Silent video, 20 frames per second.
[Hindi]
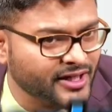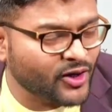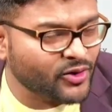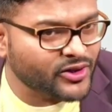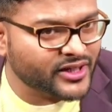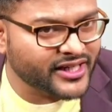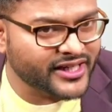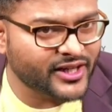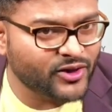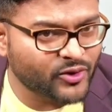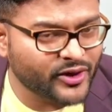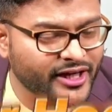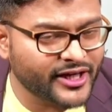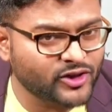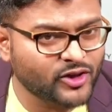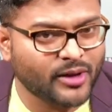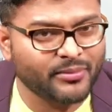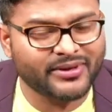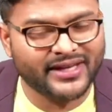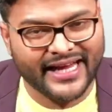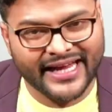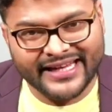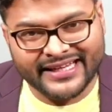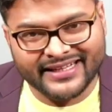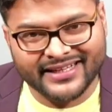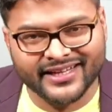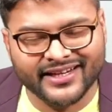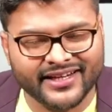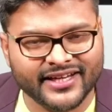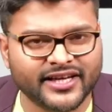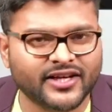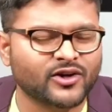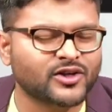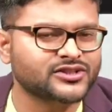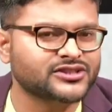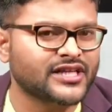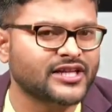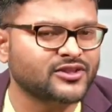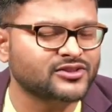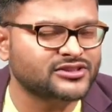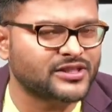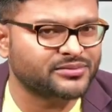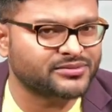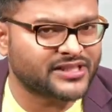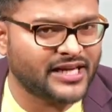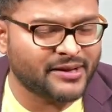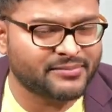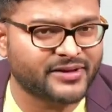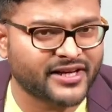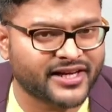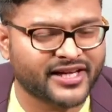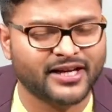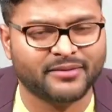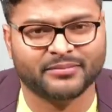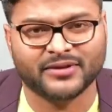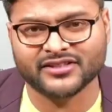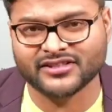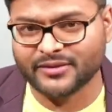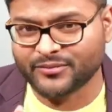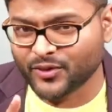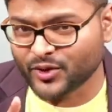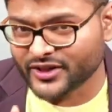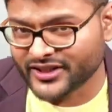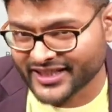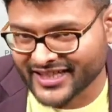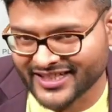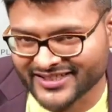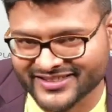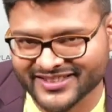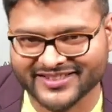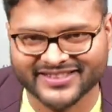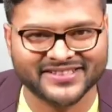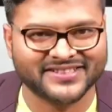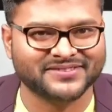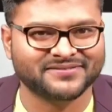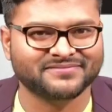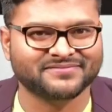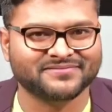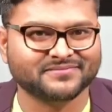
डाउट क्लियर हो गया तो आप लाइक करके और चैनल को सब्सक्राइब करके अपना सपोर्ट दिखा सकते हैं